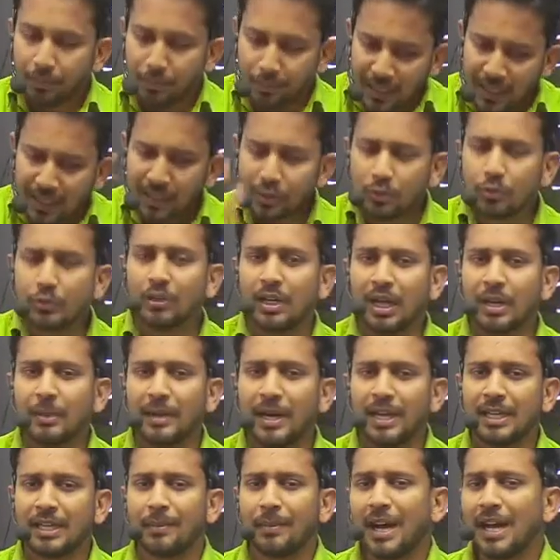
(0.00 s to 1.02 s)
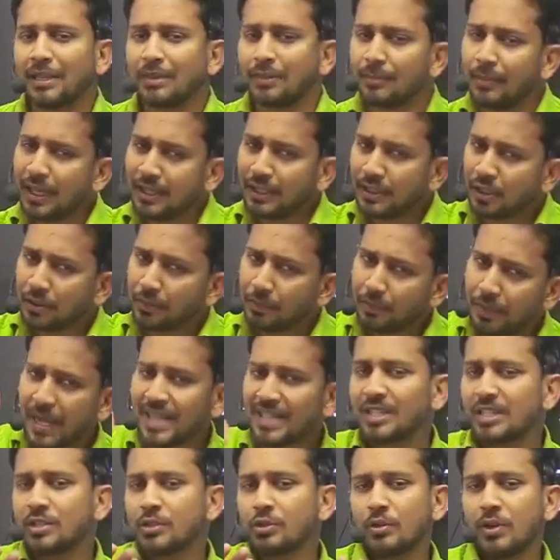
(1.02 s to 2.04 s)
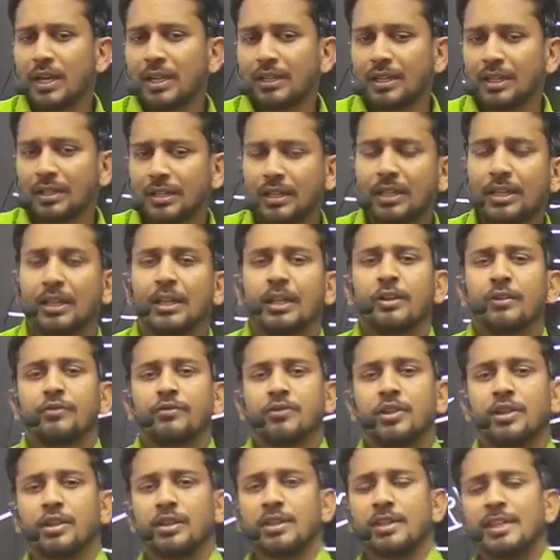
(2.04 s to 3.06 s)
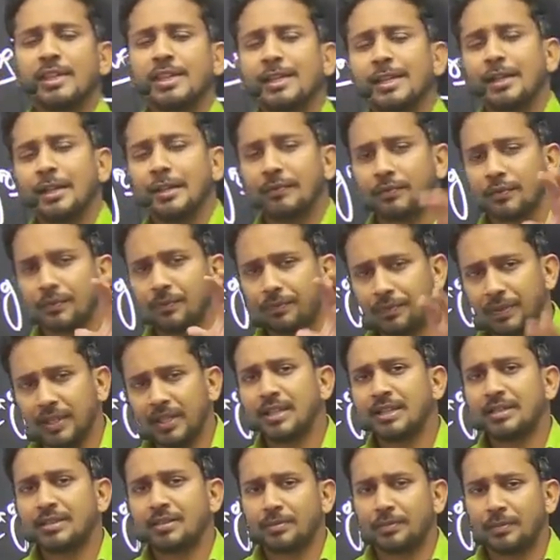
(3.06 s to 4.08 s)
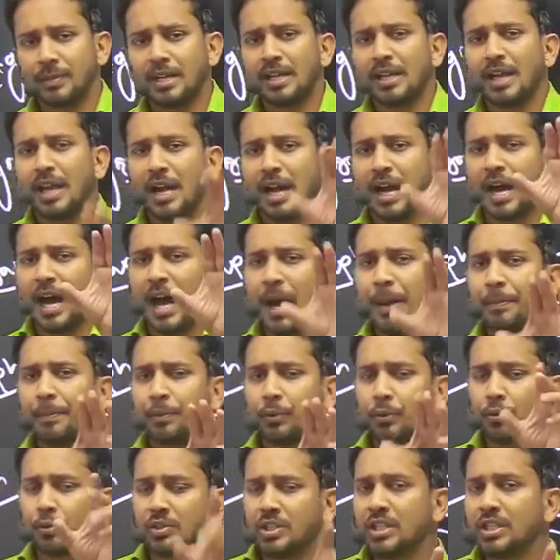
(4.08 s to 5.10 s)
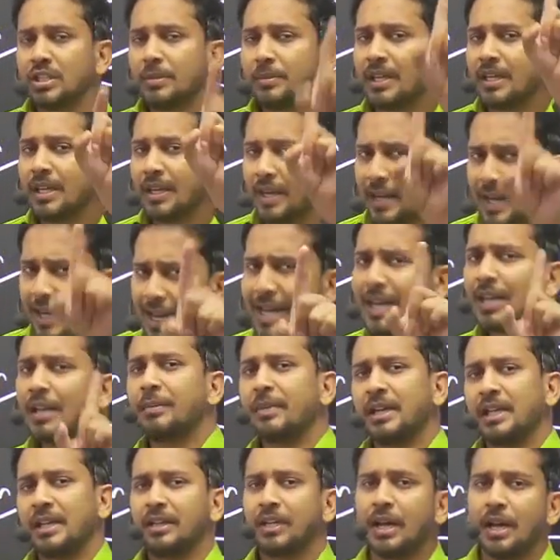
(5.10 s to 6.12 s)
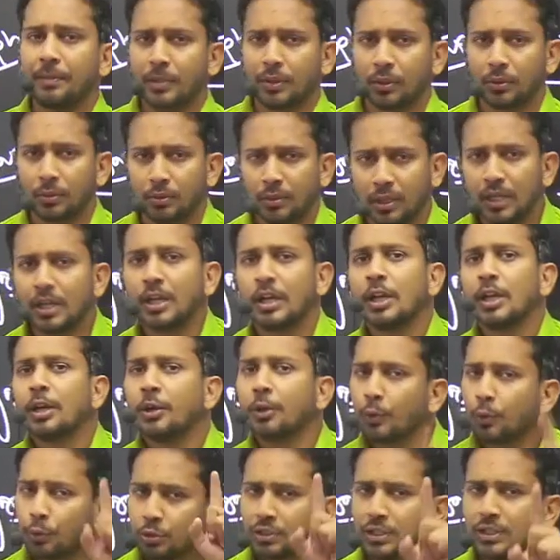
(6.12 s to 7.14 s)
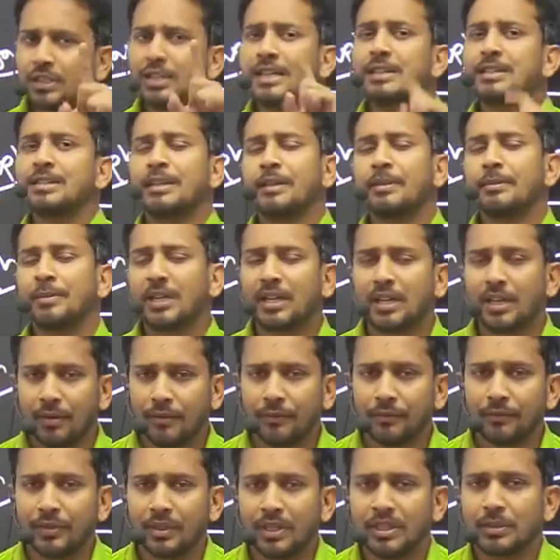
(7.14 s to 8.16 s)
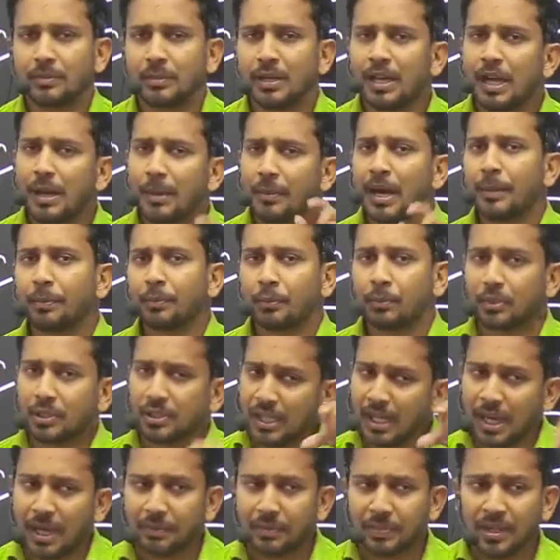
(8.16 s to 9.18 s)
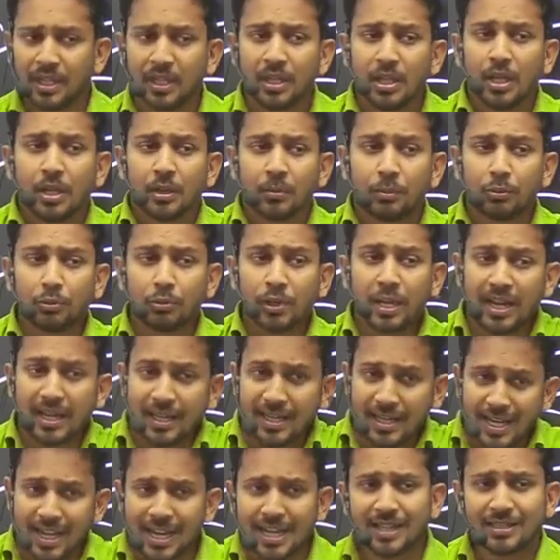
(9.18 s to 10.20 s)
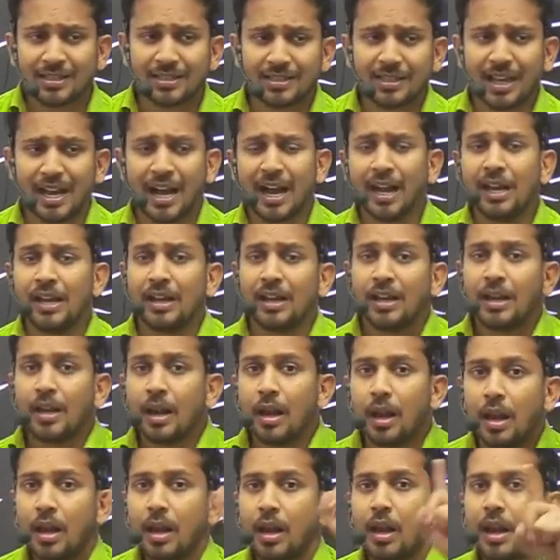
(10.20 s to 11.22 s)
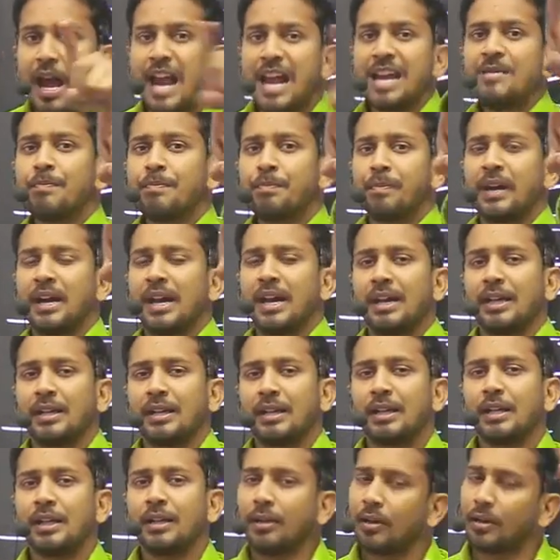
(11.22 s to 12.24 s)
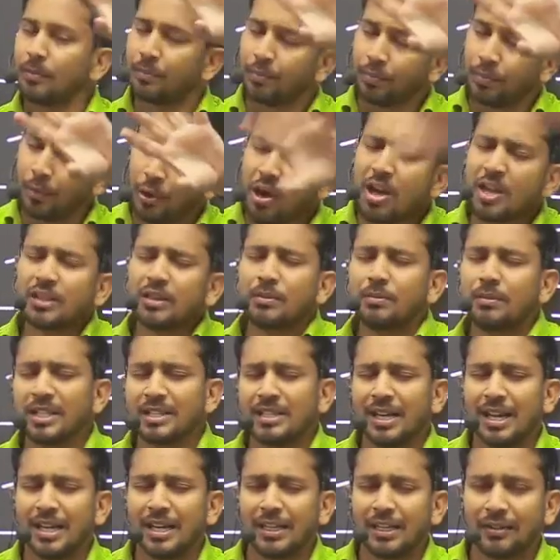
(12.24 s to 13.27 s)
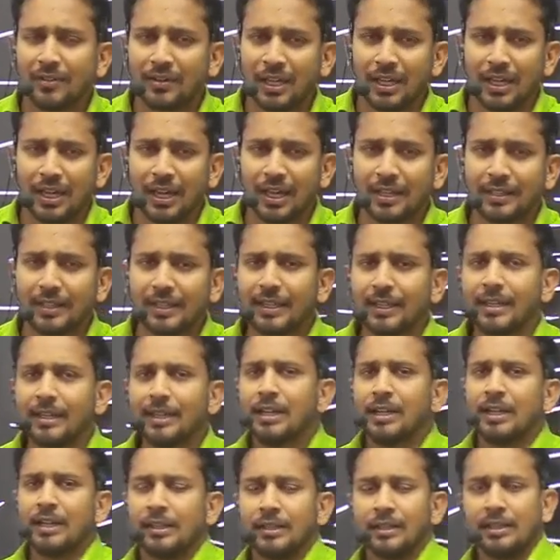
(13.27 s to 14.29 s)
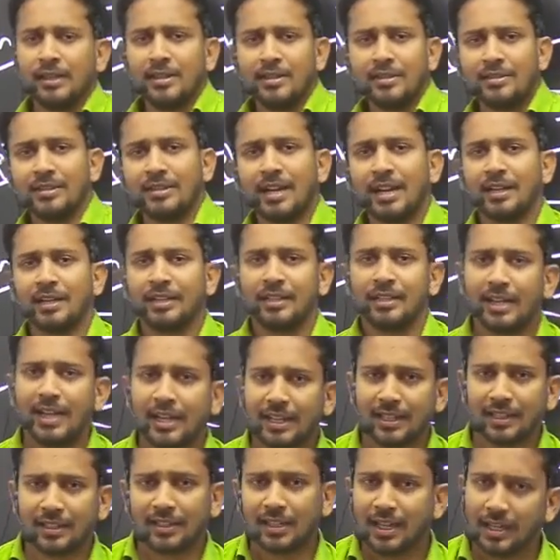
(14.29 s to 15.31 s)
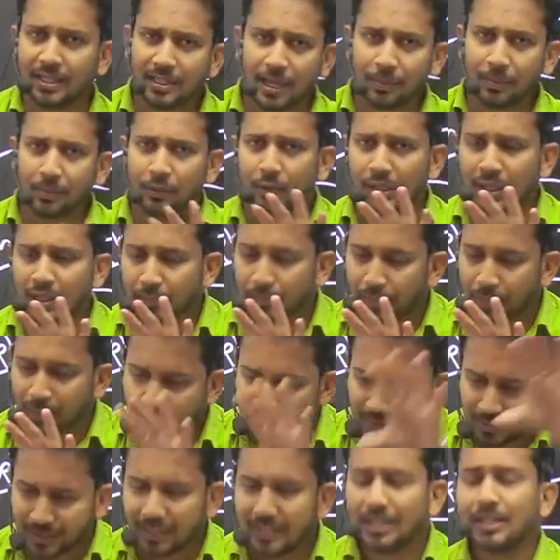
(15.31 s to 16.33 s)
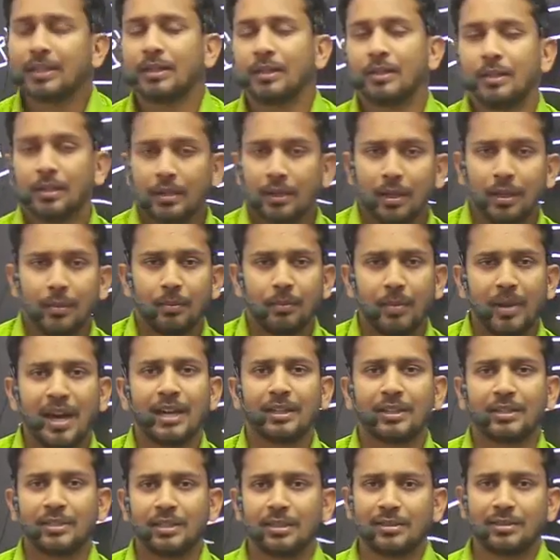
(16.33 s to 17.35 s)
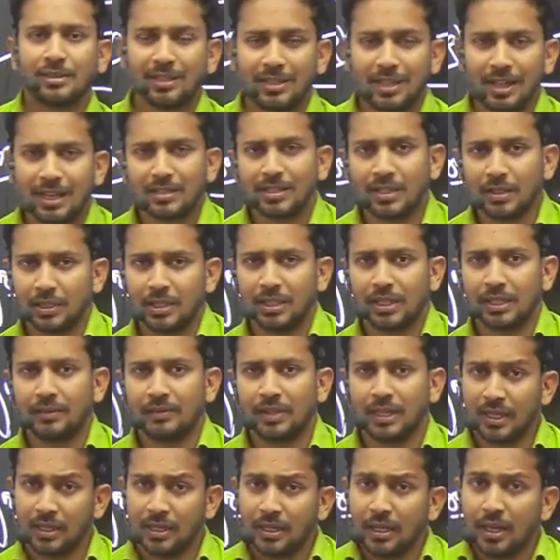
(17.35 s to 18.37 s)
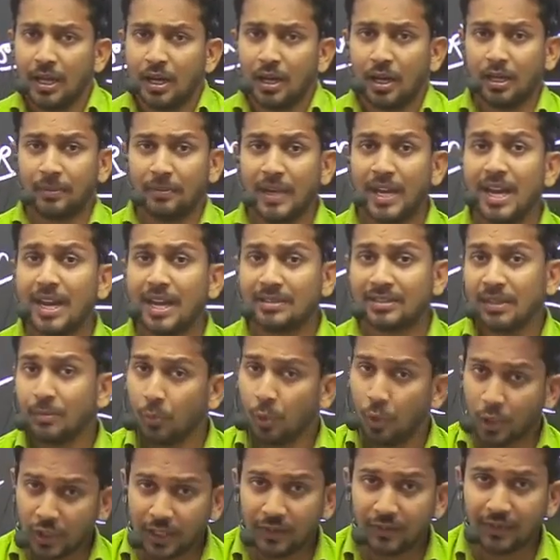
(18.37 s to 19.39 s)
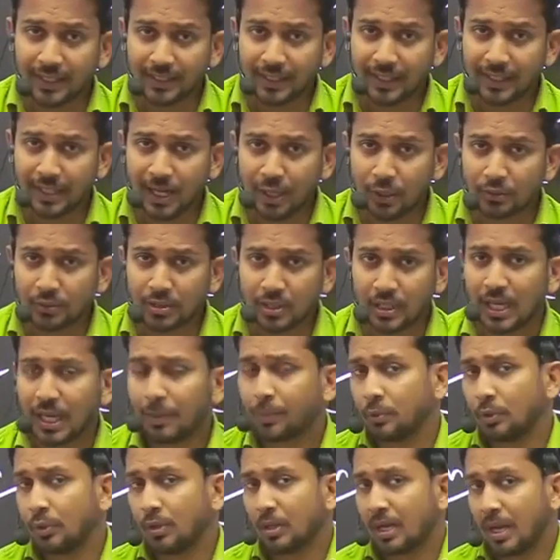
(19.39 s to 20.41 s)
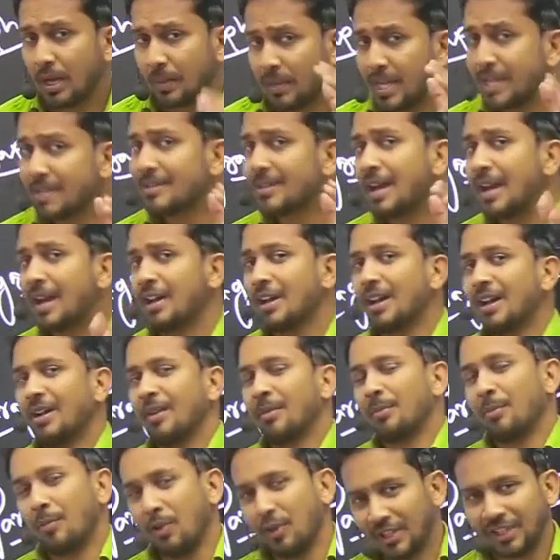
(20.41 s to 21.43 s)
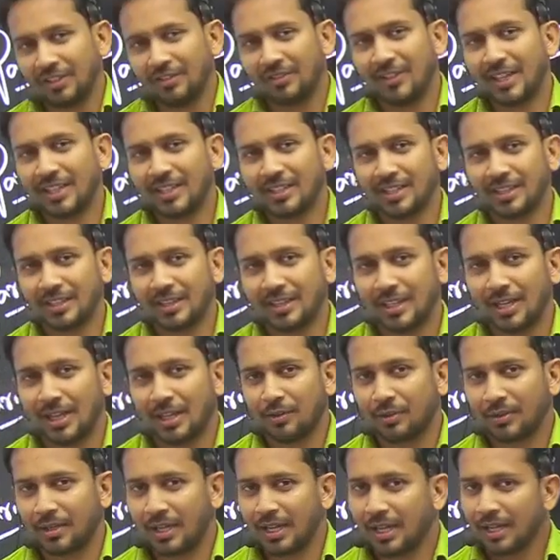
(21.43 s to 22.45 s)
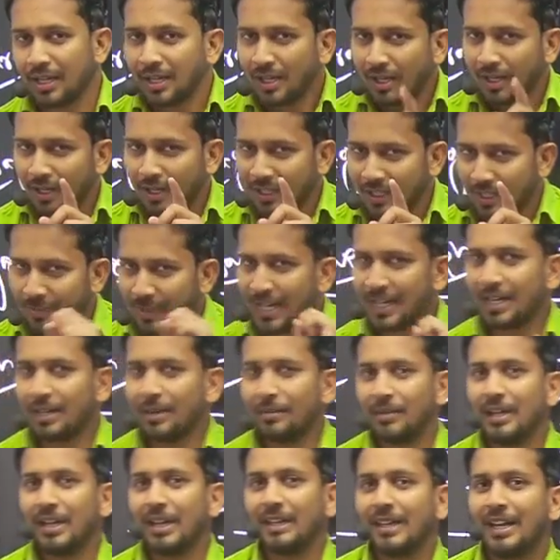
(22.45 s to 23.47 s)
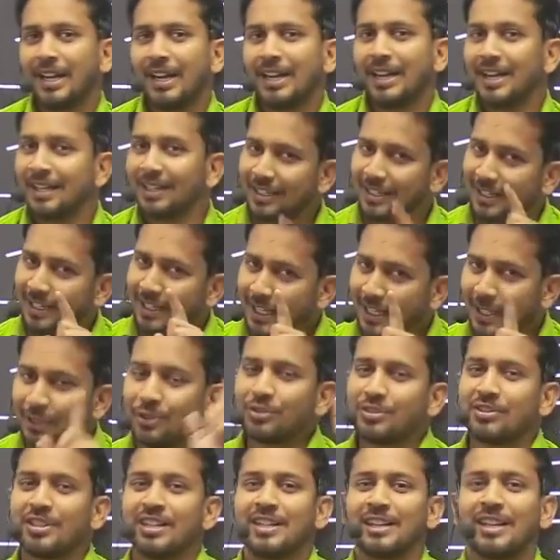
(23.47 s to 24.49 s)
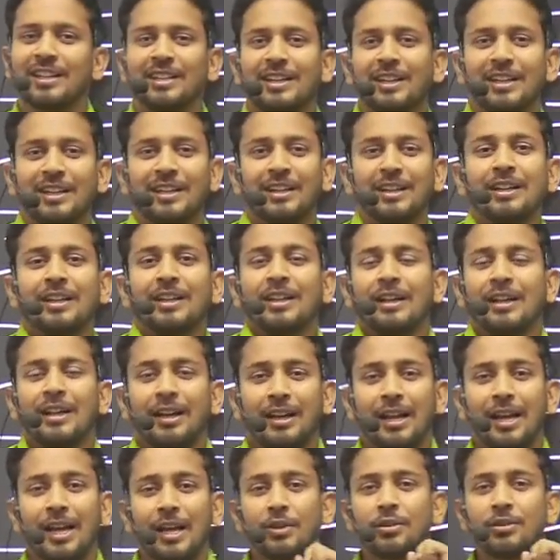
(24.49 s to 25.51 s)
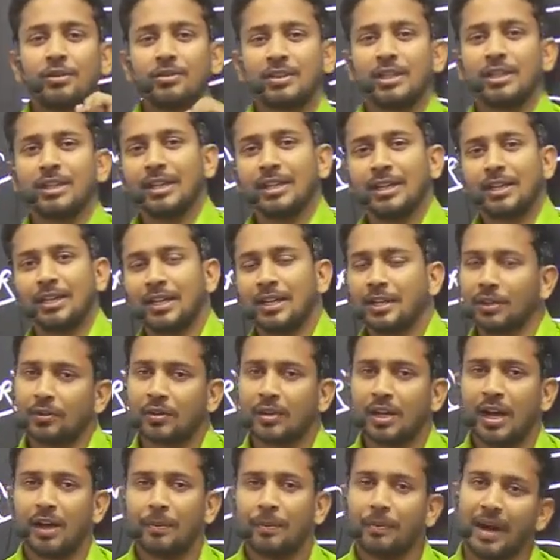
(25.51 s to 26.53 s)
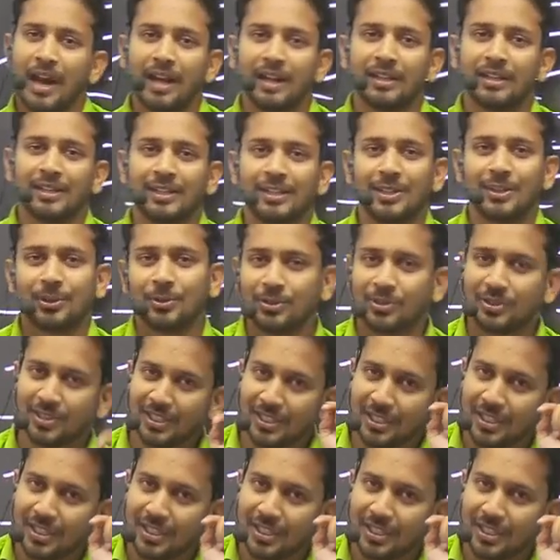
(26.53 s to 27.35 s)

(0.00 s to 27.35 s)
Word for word: बिल्कुल हमारी बात मानिए और बैचेस ज्वाइन करिए जितनी फीस में आप कोचिंग में एक महीना पढ़ोगे उतने से भी कम फीस में हम आपको यहां पर पूरा एक साल लाइव पढ़ाएंगे और बहुत मजा आने वाला है ठीक है डिजिटल इंडिया के तहत आपको एक बेहतरीन मार्गदर्शन यहां से मिलने वाला है और मैं एज ए मोटिवेटर राहुल सर आपको हमेशा मोटिवेट करता रहूंगा और हमारा मानना है कि लहरों से डरकर लहरों से डरकर नौका पार नहीं होती